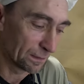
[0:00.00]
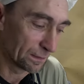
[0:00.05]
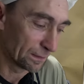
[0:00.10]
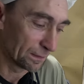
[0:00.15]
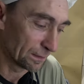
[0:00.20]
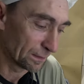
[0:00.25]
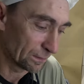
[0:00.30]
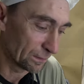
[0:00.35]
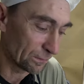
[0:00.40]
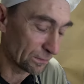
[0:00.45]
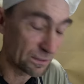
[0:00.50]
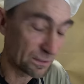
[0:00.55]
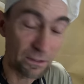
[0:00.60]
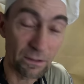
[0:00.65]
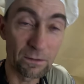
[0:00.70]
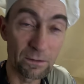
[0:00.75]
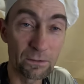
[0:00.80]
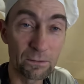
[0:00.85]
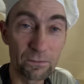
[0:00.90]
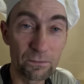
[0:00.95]

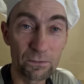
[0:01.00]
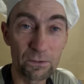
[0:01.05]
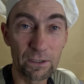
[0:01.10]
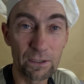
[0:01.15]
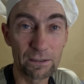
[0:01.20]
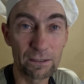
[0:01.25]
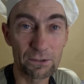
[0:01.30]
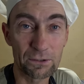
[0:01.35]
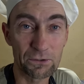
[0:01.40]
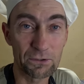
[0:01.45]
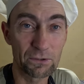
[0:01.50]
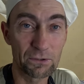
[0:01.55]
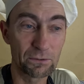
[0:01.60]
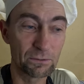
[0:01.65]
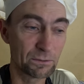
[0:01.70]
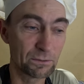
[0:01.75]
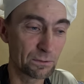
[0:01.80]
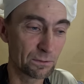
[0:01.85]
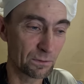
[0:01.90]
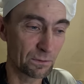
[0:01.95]
rozregulowuje nasz y,
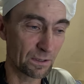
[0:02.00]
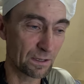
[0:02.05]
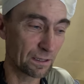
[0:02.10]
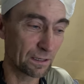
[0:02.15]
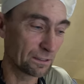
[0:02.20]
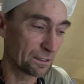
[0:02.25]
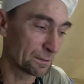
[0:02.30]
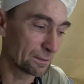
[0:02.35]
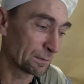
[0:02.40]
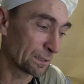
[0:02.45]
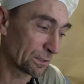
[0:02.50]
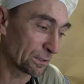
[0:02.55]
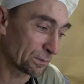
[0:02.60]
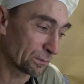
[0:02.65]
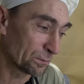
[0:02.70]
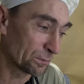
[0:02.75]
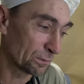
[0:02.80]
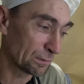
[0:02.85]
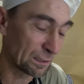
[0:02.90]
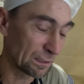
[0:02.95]
organizm, nasz
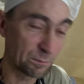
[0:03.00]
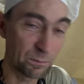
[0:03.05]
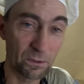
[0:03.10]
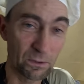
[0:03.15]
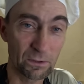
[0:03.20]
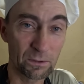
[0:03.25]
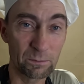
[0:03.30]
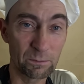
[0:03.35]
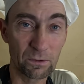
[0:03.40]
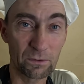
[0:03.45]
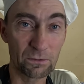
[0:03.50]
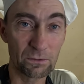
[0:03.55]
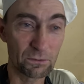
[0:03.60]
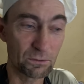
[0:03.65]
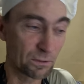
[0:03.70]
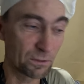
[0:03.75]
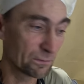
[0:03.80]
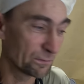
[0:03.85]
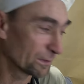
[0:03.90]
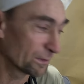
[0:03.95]
układ
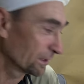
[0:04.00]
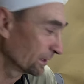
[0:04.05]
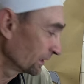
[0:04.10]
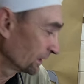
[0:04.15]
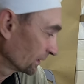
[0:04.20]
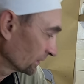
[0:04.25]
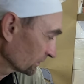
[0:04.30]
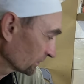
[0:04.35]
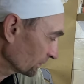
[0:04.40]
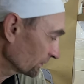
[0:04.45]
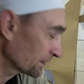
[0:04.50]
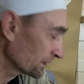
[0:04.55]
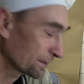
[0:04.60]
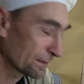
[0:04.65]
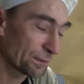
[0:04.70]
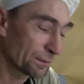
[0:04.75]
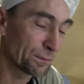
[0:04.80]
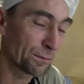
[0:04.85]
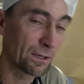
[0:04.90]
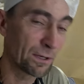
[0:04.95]
odpornościowy. To jest
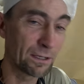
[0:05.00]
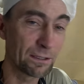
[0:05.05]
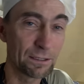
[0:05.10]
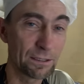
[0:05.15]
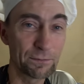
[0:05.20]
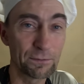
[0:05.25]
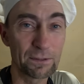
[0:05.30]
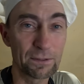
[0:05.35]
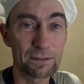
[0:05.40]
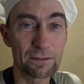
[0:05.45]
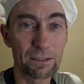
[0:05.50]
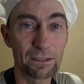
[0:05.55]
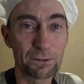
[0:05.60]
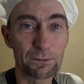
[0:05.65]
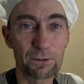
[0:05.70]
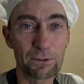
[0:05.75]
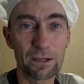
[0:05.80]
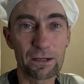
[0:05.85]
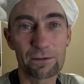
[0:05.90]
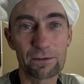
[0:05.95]
naturalne, więc
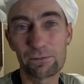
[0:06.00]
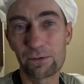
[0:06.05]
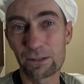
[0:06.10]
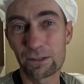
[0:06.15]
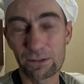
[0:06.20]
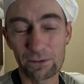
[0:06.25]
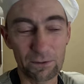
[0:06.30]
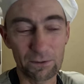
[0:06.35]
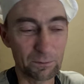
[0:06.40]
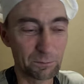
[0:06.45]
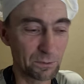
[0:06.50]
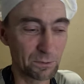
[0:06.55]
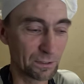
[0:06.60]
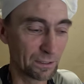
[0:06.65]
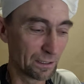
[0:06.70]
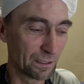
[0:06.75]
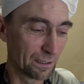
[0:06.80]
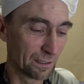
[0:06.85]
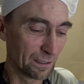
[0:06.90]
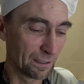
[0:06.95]
natura wie, co robi,
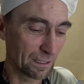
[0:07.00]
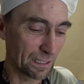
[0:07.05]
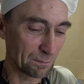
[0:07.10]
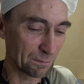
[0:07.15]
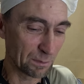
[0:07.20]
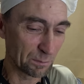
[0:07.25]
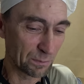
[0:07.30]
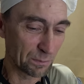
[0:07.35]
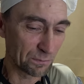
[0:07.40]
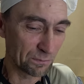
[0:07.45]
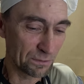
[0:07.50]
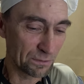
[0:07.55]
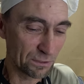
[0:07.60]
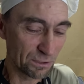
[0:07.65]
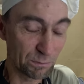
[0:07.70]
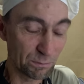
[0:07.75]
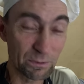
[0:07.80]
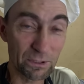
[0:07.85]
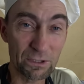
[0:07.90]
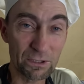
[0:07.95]
a my
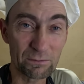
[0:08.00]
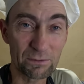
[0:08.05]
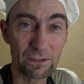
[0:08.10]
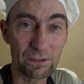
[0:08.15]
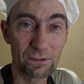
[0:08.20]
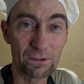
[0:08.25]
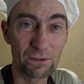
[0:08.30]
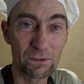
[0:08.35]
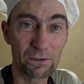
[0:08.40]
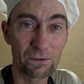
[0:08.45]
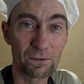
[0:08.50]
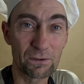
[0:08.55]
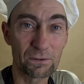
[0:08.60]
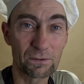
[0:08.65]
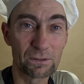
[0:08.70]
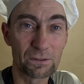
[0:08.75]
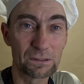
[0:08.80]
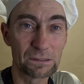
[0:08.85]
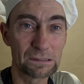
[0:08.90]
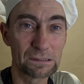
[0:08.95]
powinniśmy się tylko
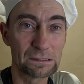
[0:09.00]
y,